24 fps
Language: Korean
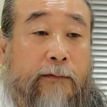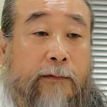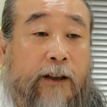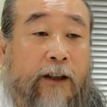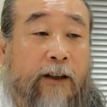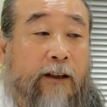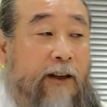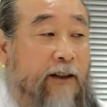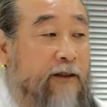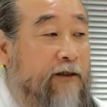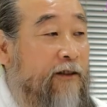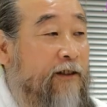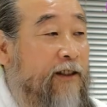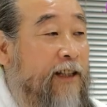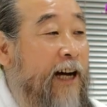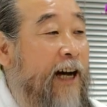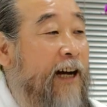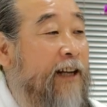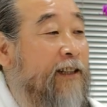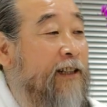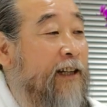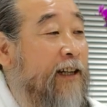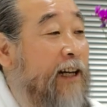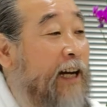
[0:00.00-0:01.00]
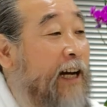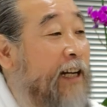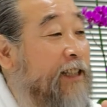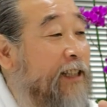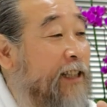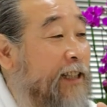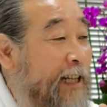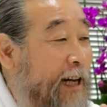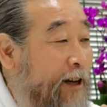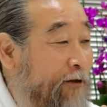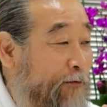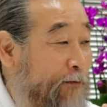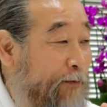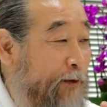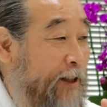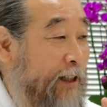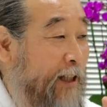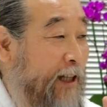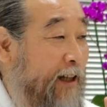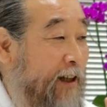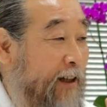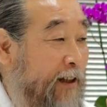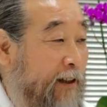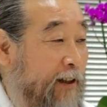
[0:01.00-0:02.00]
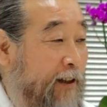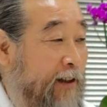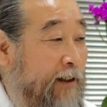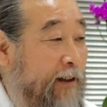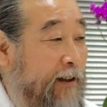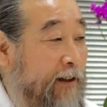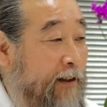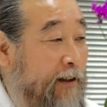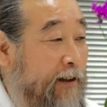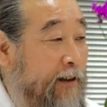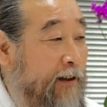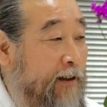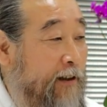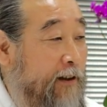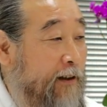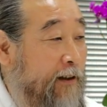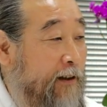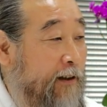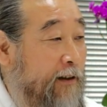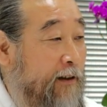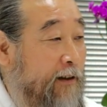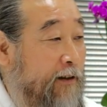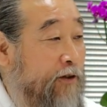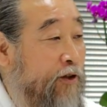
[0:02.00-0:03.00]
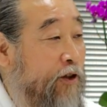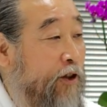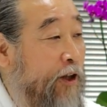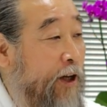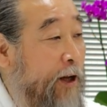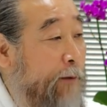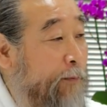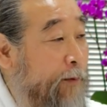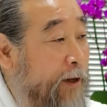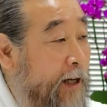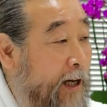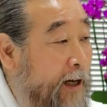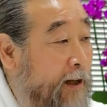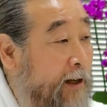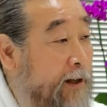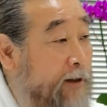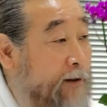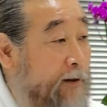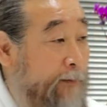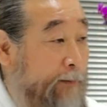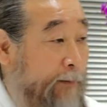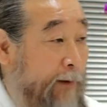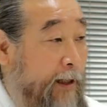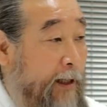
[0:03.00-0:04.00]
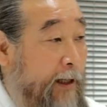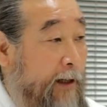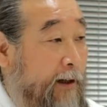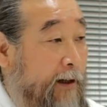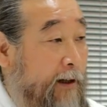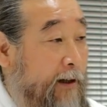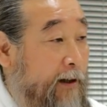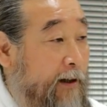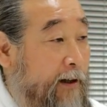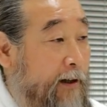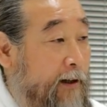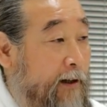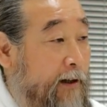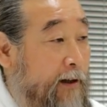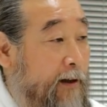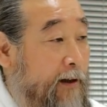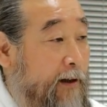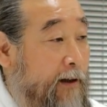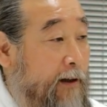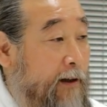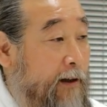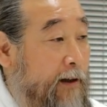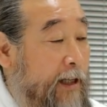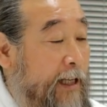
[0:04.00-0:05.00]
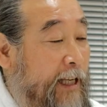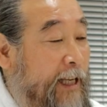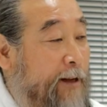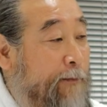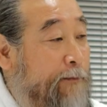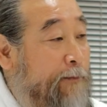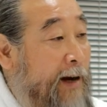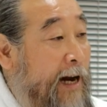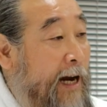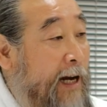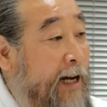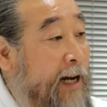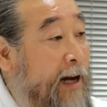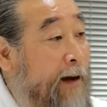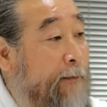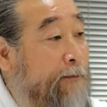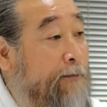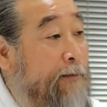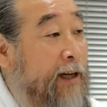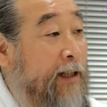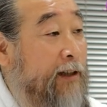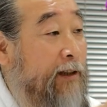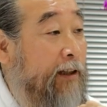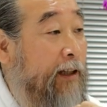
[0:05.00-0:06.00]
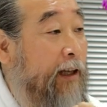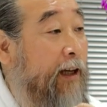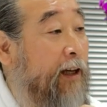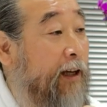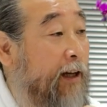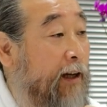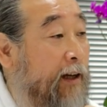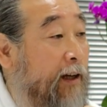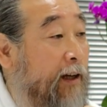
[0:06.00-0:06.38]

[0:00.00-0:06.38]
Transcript: 그래서 차한잔 같이 나눕시다. 전에 미안했습니다. 이 말 한마디에